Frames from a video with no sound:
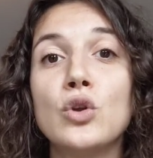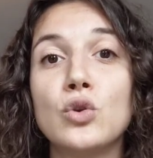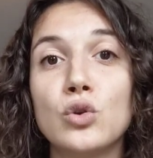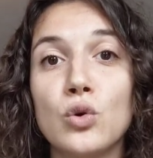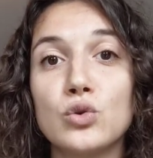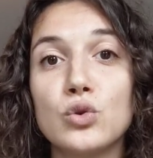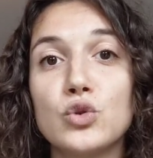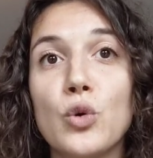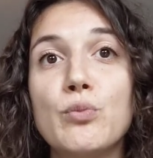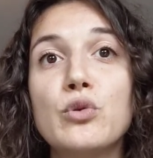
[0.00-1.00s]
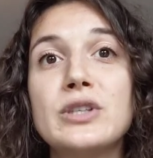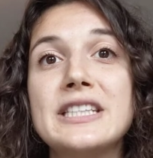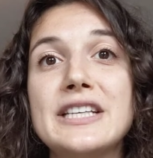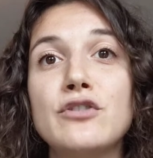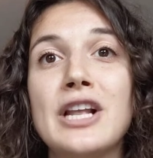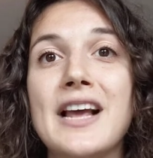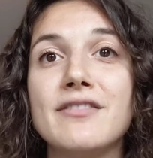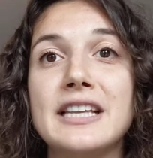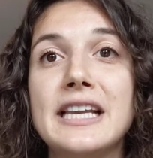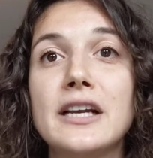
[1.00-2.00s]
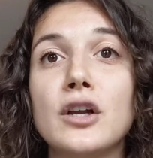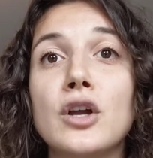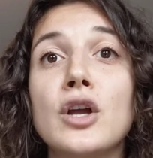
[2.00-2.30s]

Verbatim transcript: Toute construction positive de l'avenir,